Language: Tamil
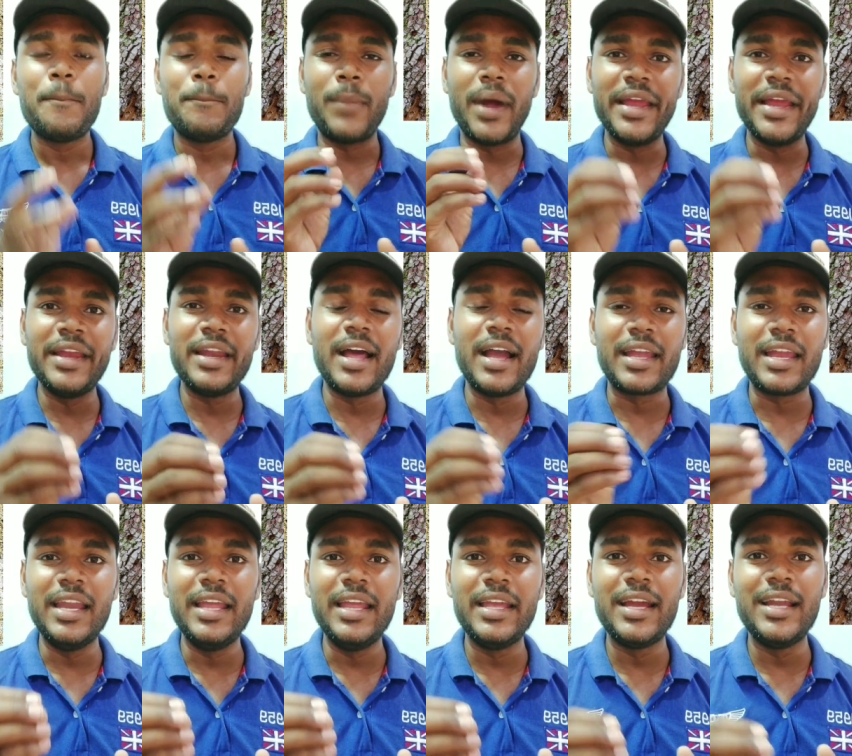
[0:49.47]
மைனா
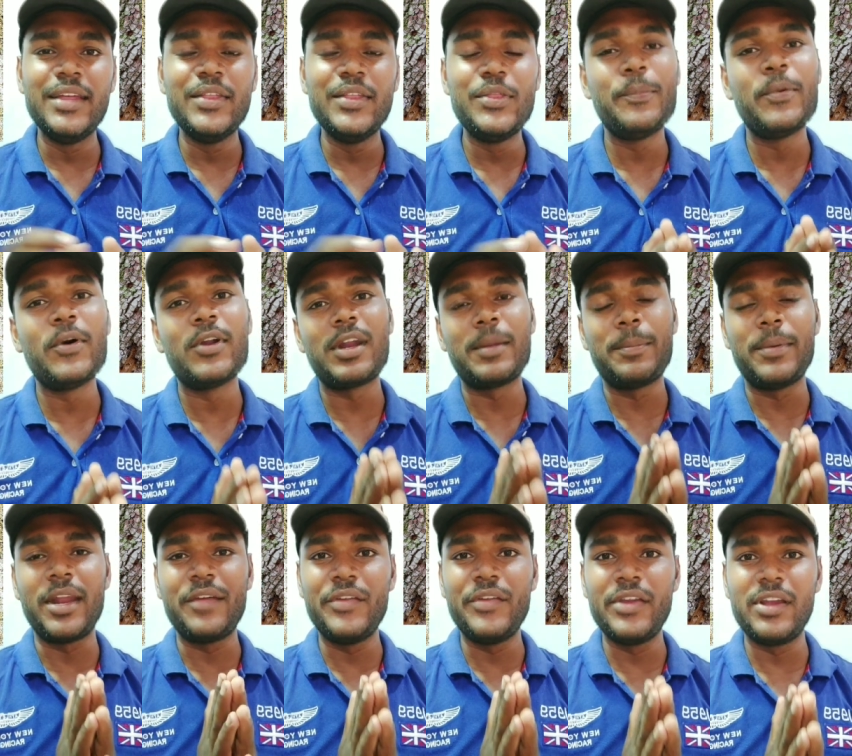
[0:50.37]
கிளிகள் இது போன்ற
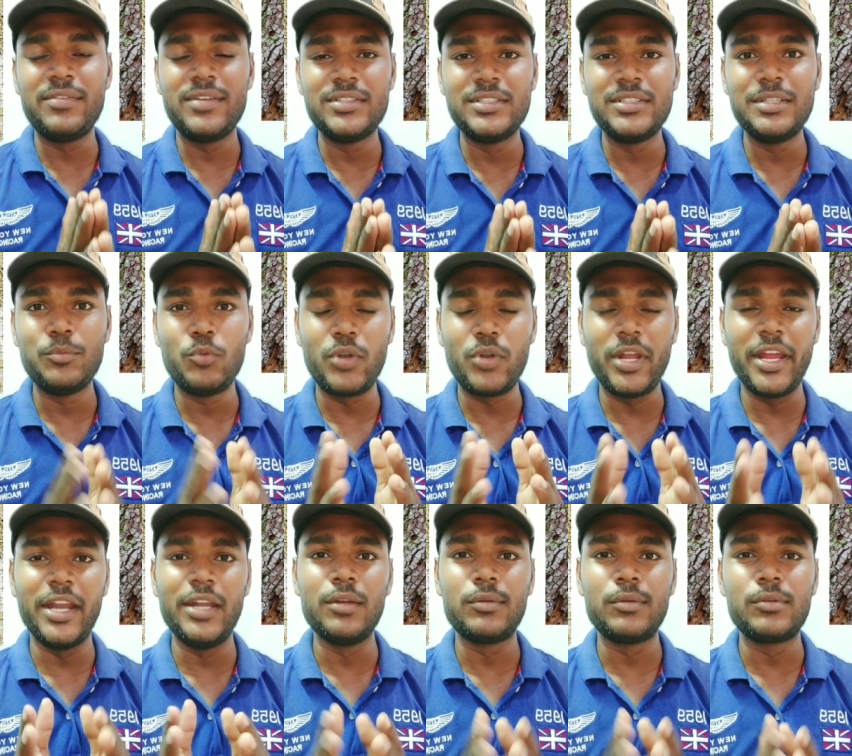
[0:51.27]
பறவைகள் வந்து
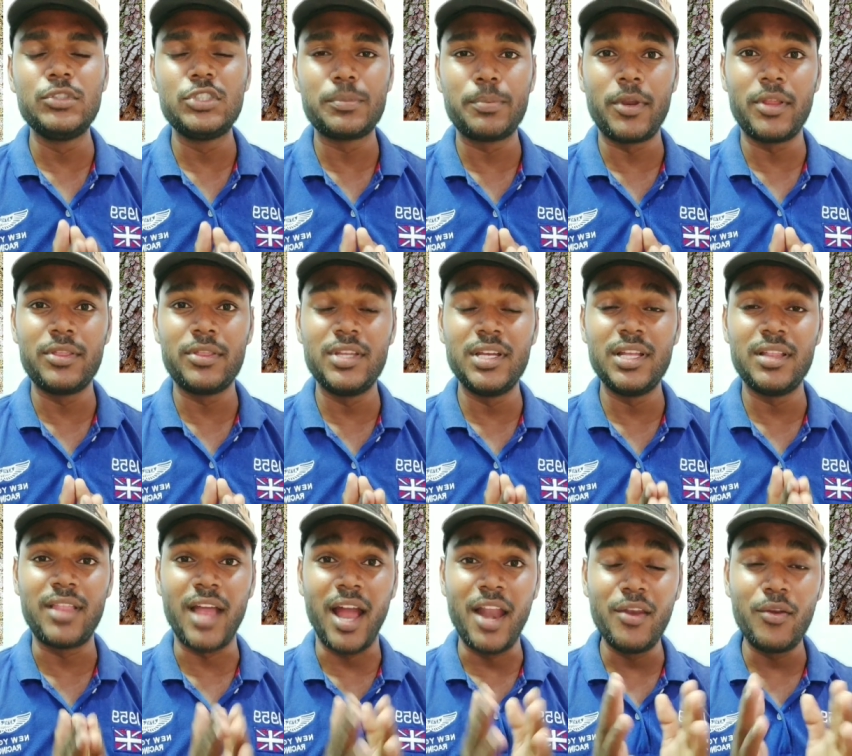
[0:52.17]
முட்டையிட்டு குஞ்சு குறித்து
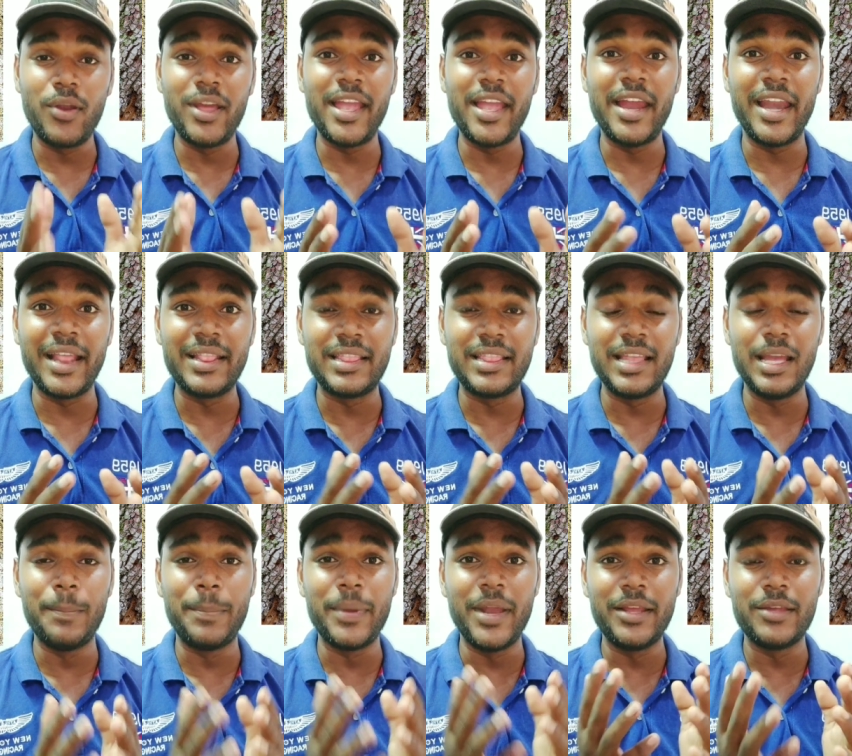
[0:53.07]
தன்னுடைய
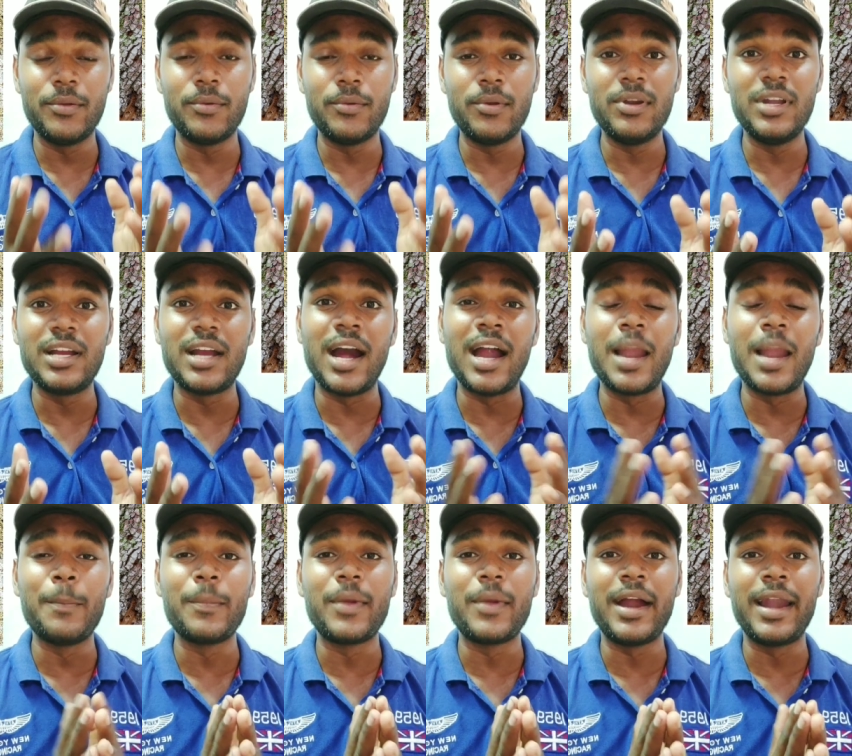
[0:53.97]
இனத்தை பெருக்கி கொண்டு
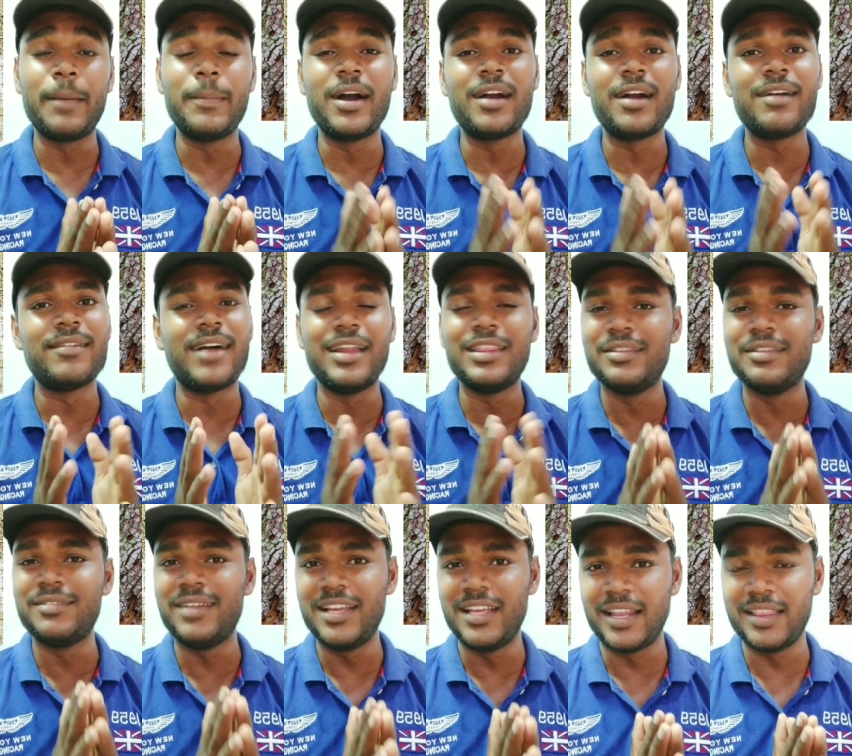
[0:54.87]
காலம் காலமாக
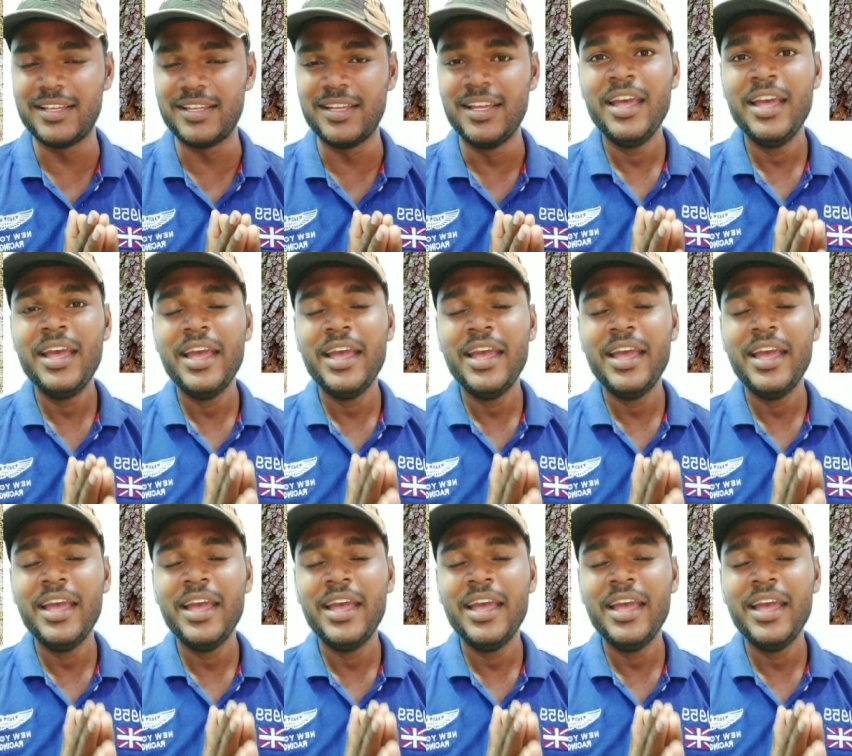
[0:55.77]
வாழ்ந்து வருகிறது